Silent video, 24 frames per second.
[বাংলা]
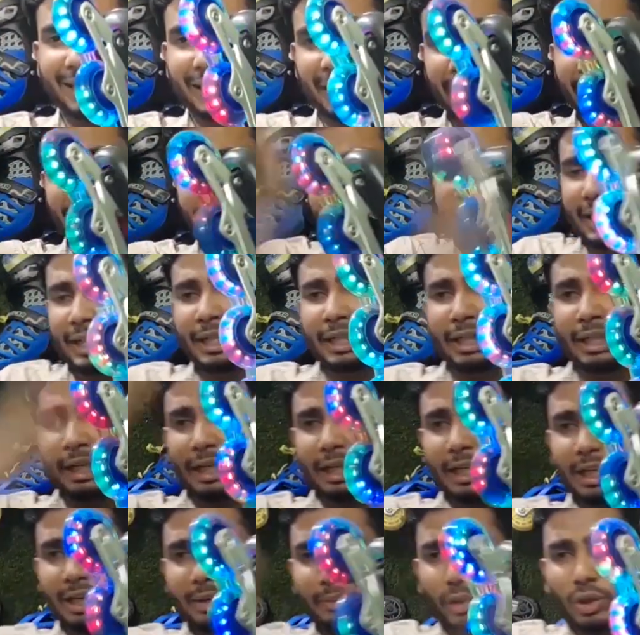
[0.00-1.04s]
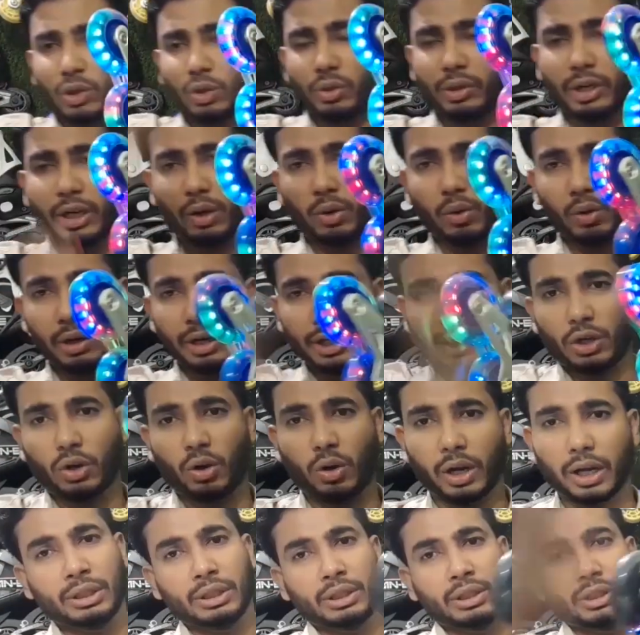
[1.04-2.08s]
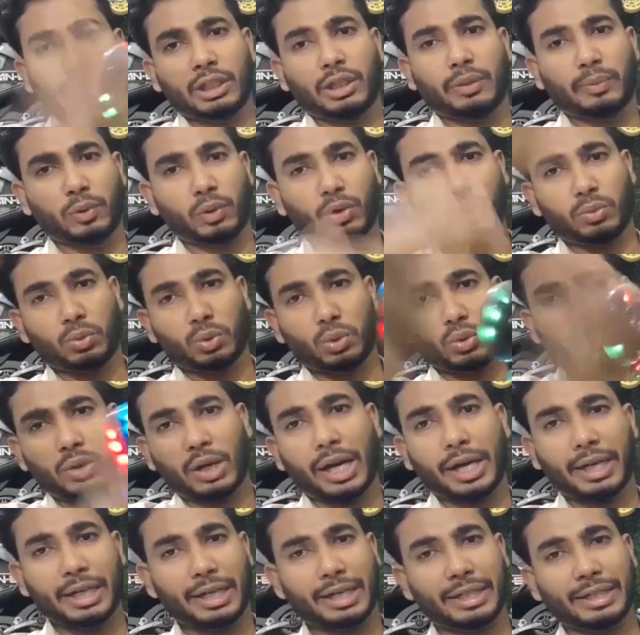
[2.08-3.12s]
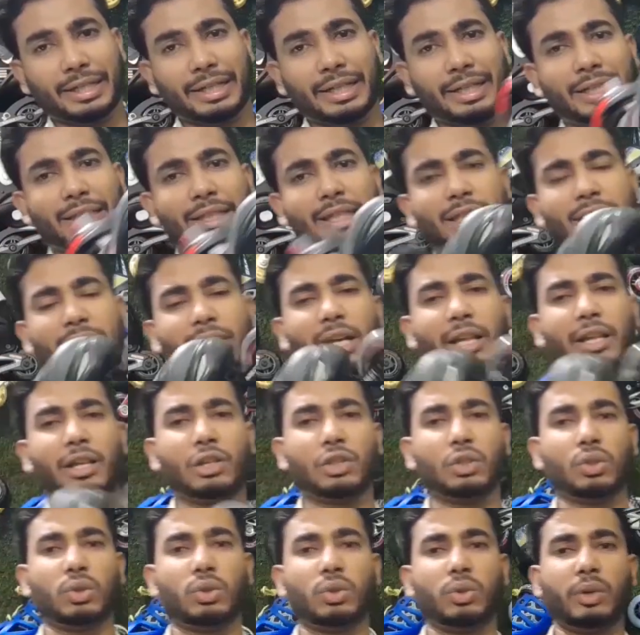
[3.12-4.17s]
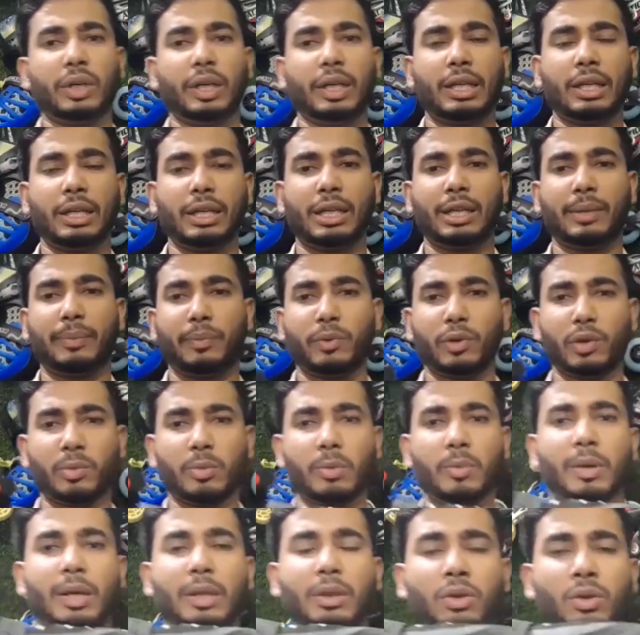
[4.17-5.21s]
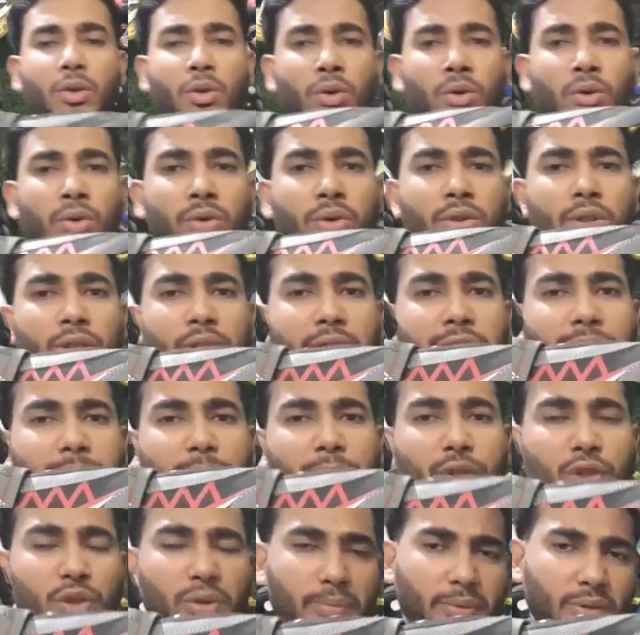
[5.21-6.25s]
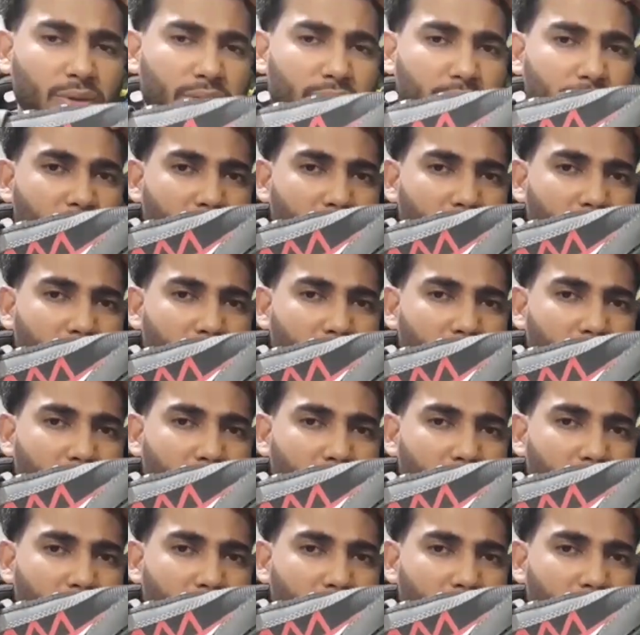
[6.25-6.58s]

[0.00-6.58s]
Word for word: স্কেটিং এটার মধ্যে দুইটা কোয়ালিটি হয় যারা প্রথমত লাইটিং স্কেটিং চান তাদের জন্য এটার দাম পড়বে মাত্র ছাব্বিশশো পঞ্চাশ